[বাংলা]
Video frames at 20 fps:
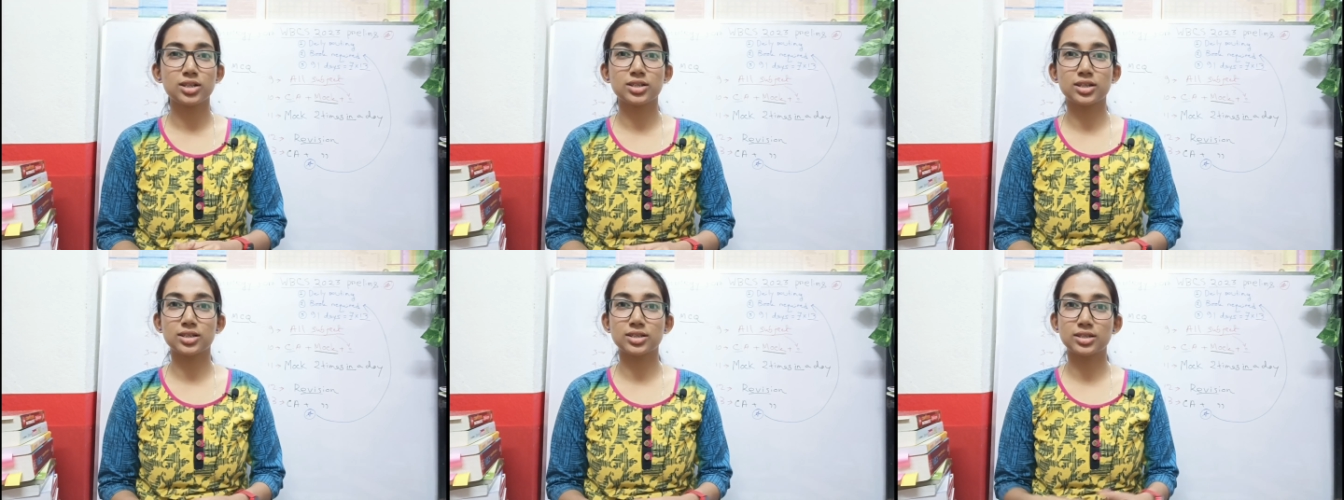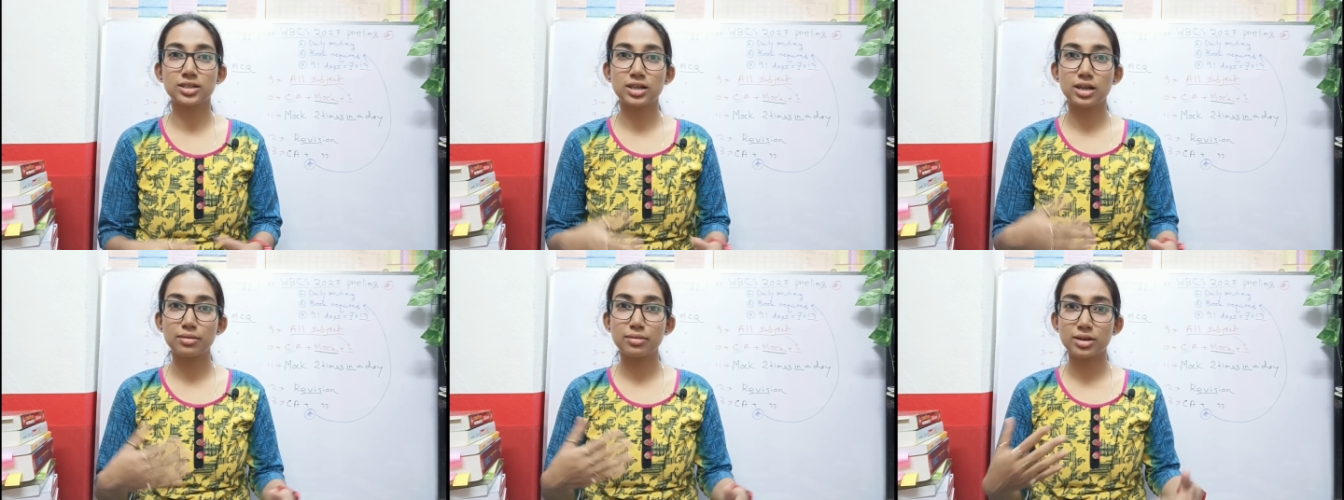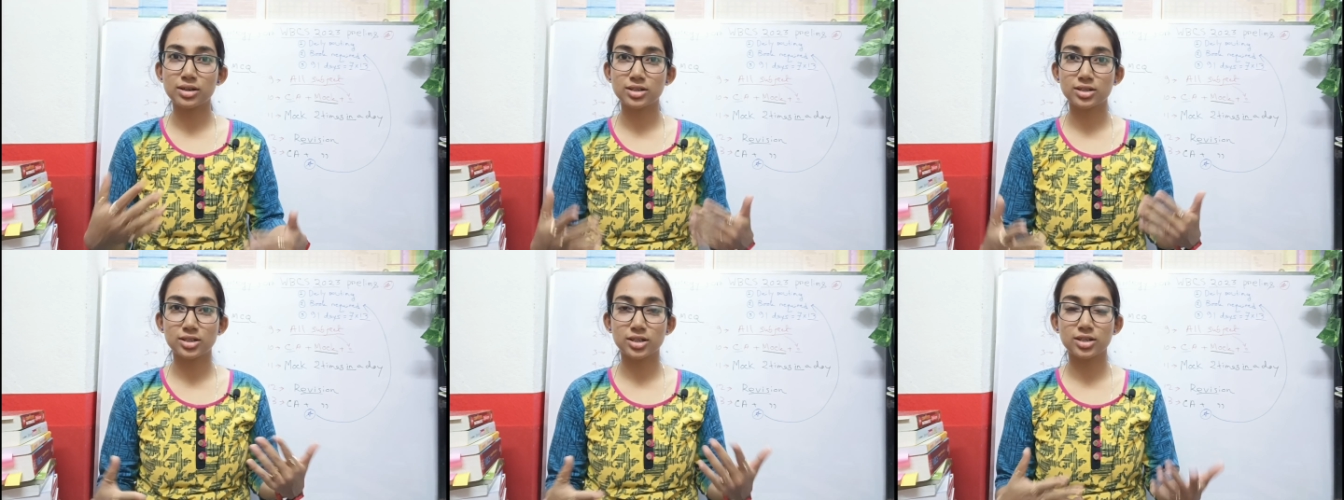যে
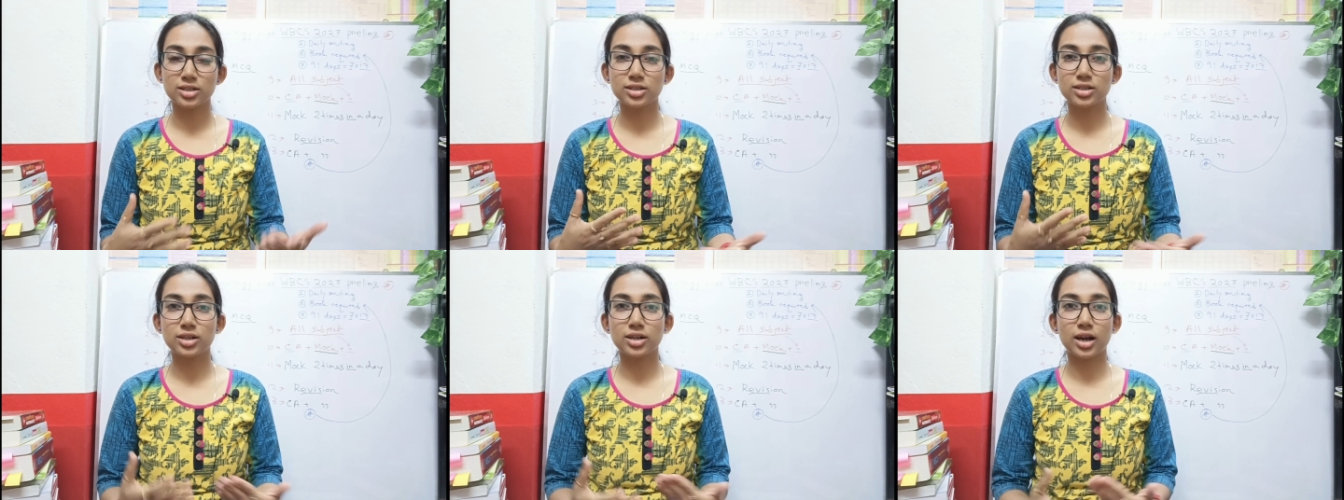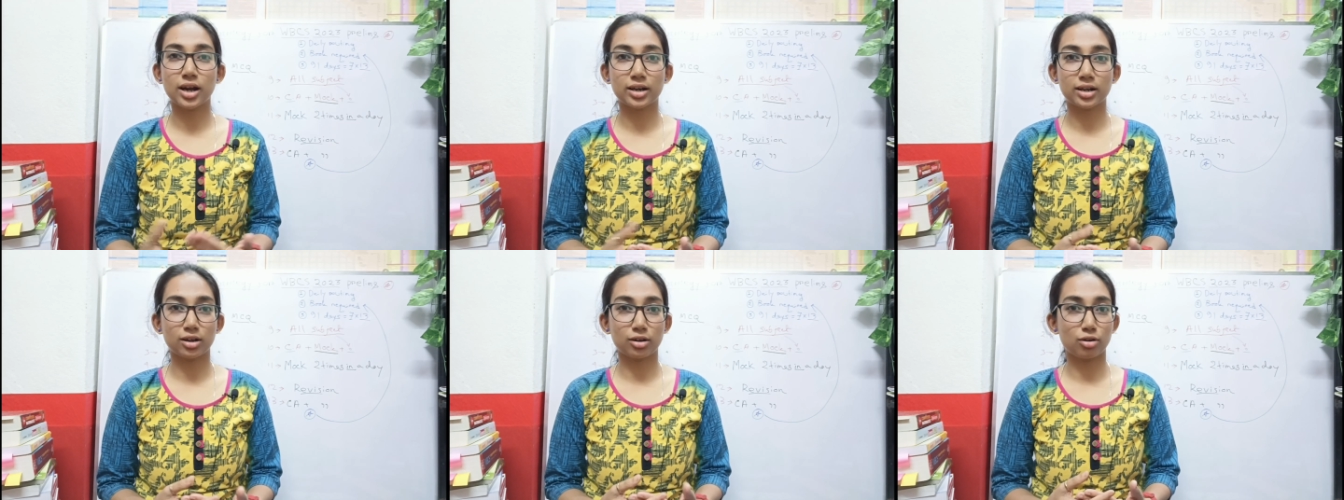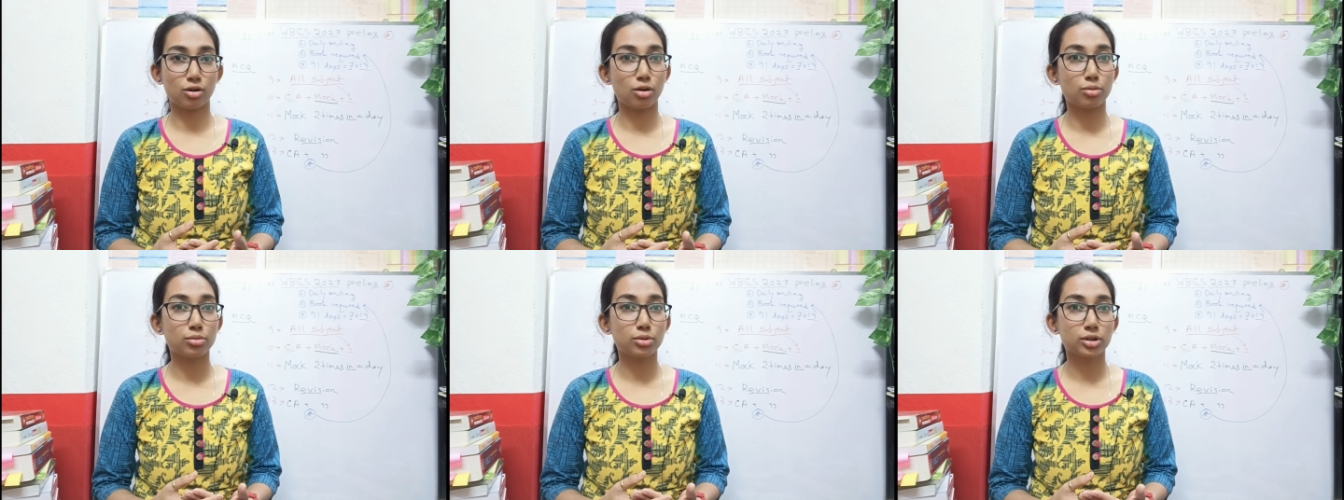সিলেবাস চেঞ্জের একটা
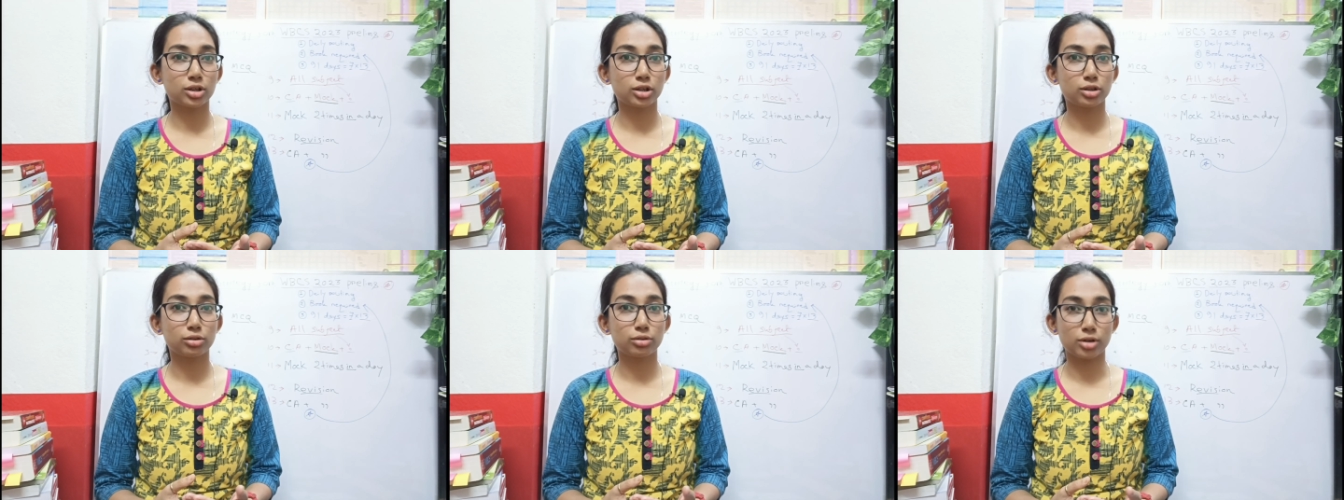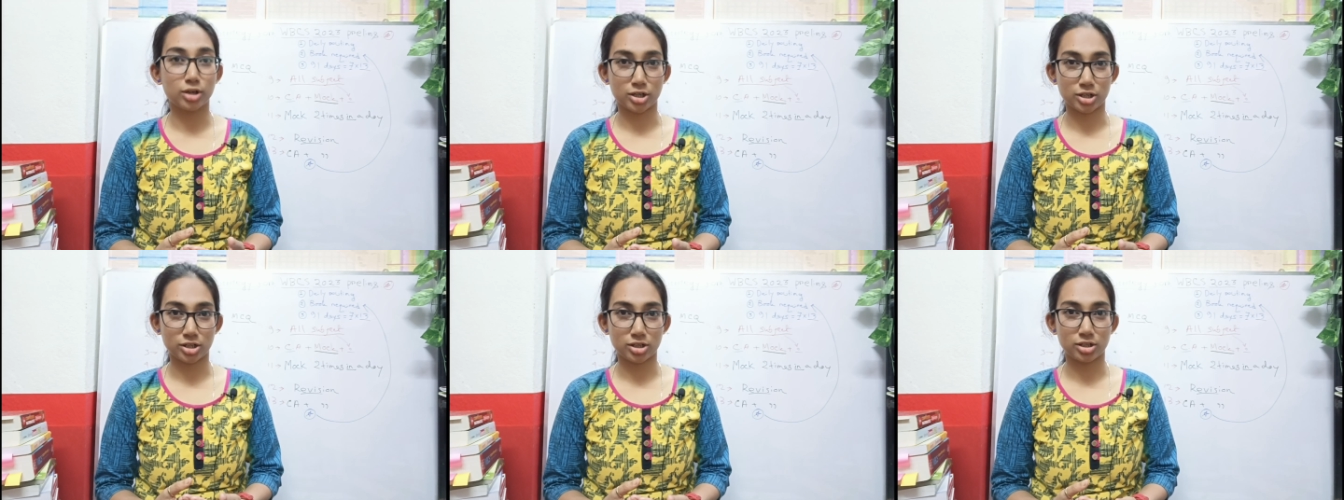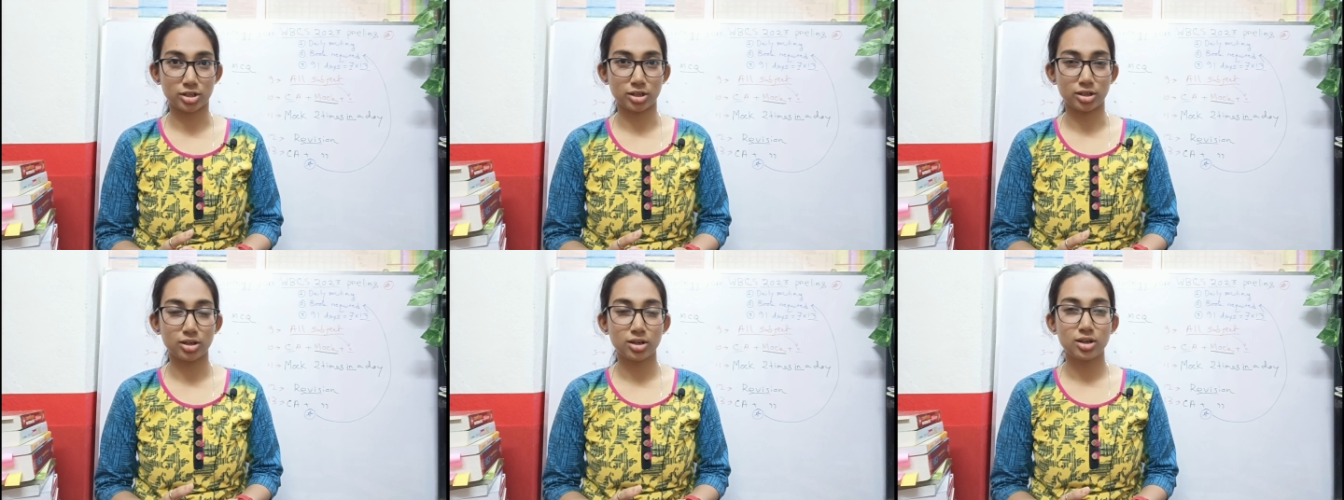খবর কিন্তু
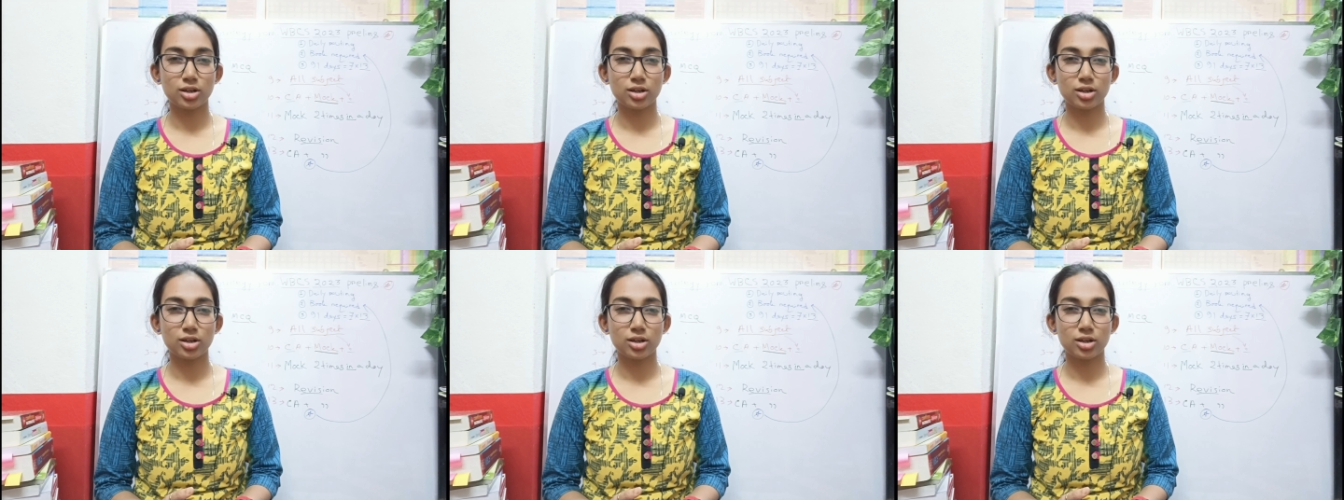এসেছে